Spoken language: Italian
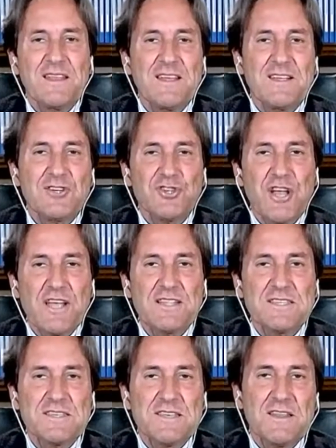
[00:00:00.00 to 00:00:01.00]

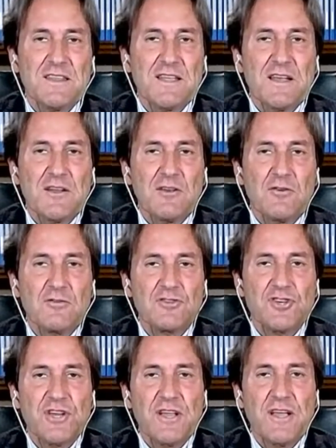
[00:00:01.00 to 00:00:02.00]
scienze,
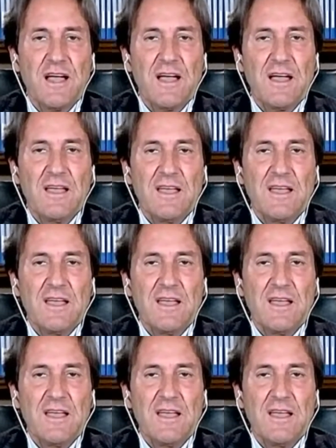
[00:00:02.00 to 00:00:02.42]
tecnologia,